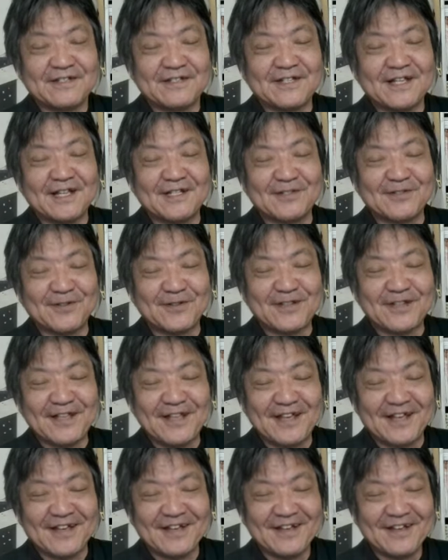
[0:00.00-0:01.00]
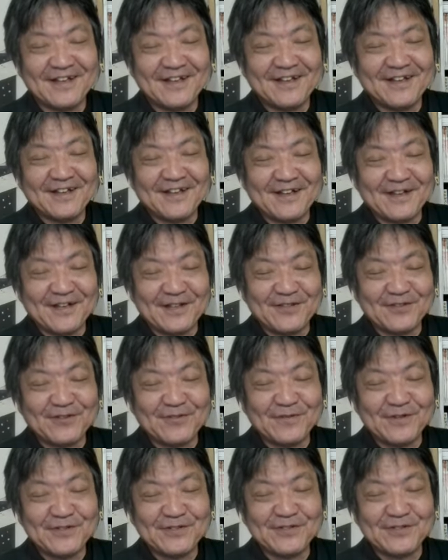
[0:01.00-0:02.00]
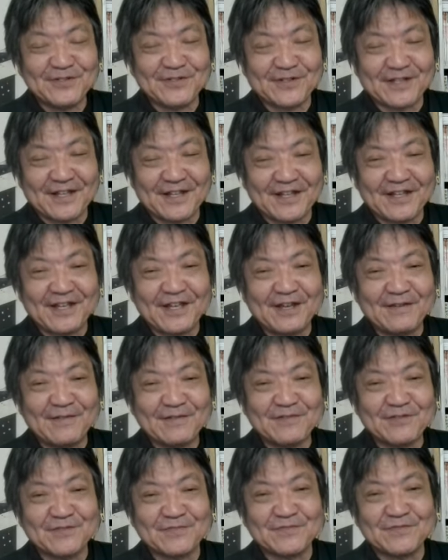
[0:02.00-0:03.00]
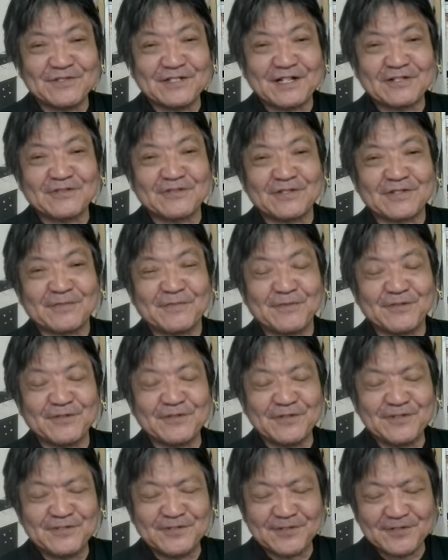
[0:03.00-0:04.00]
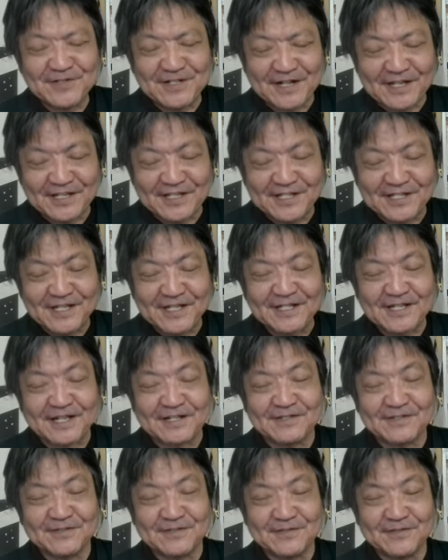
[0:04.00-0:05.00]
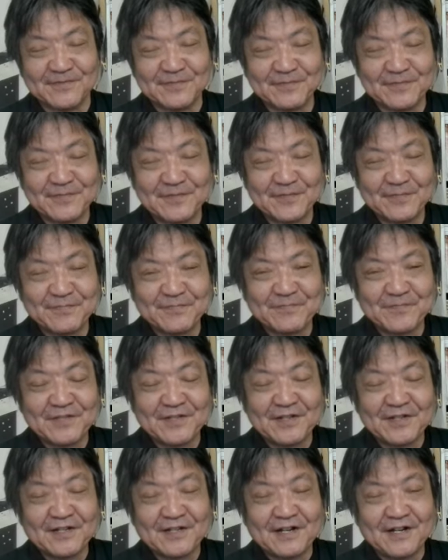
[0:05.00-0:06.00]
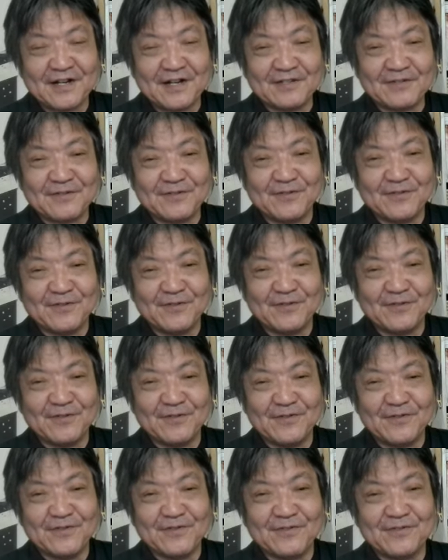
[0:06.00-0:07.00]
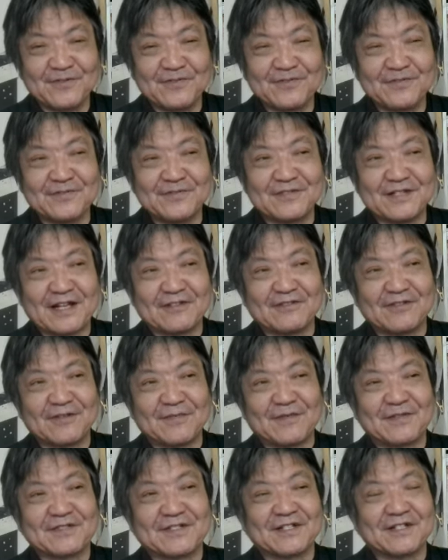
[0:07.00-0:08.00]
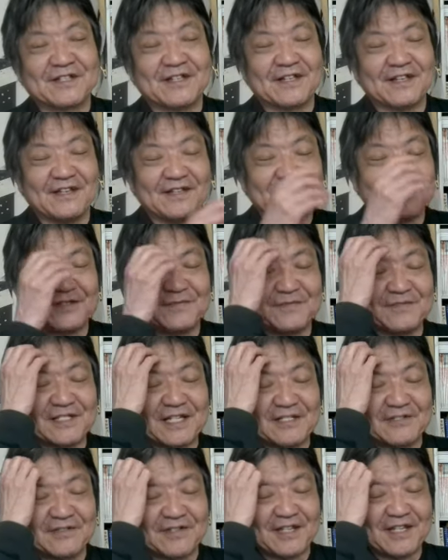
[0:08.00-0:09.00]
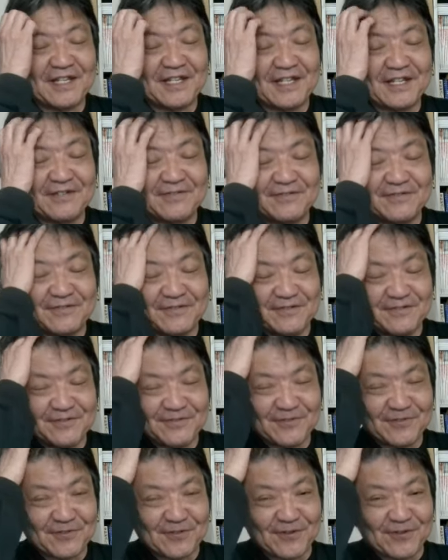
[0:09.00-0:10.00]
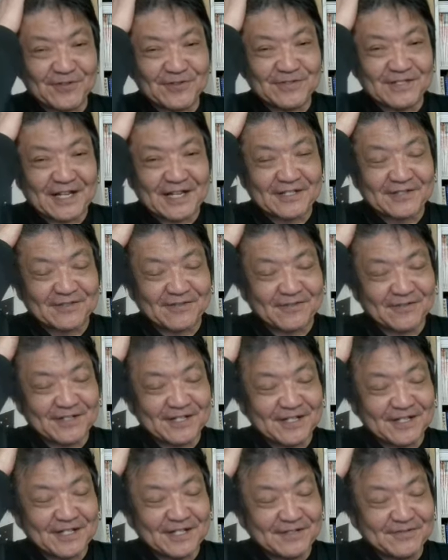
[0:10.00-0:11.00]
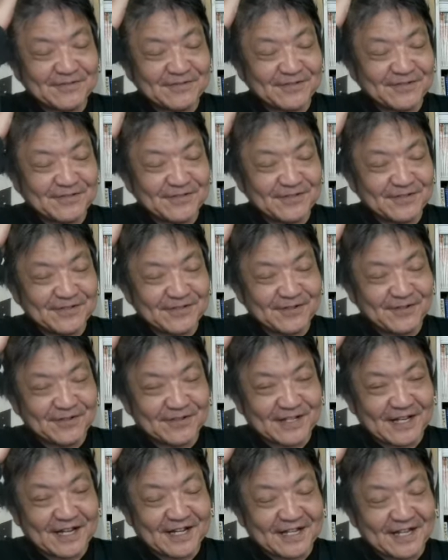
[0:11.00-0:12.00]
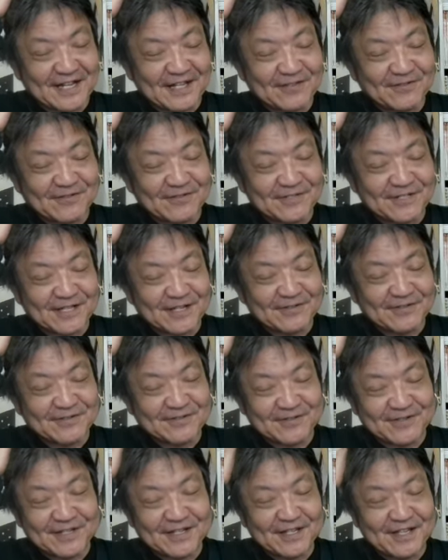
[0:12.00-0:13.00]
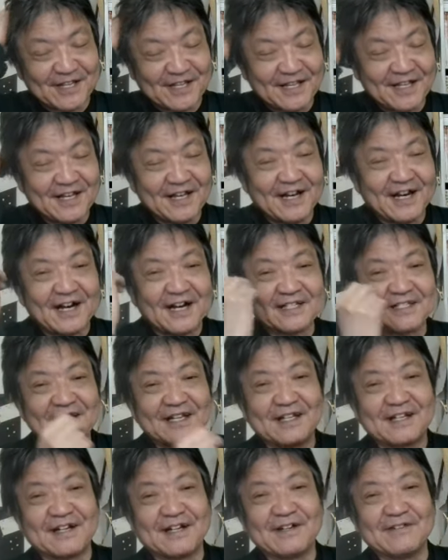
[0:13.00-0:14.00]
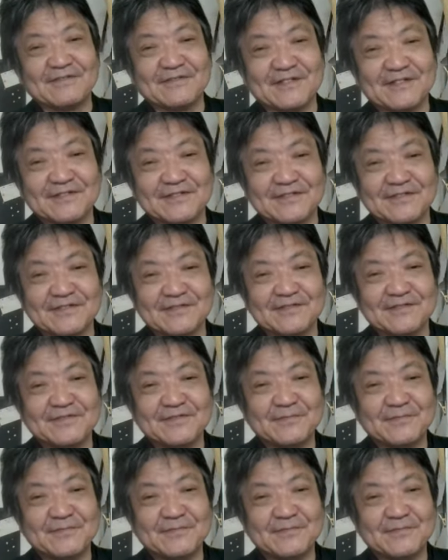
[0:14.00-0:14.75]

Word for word: で、それで、えー、ノーベル賞のね、平和賞と文学賞ってものすごくあれ恣意的なんですよ。あのなんて言いますかね自分たちの気に入ることを言うた人気に入るような言動をしてる人に与えられるんですよ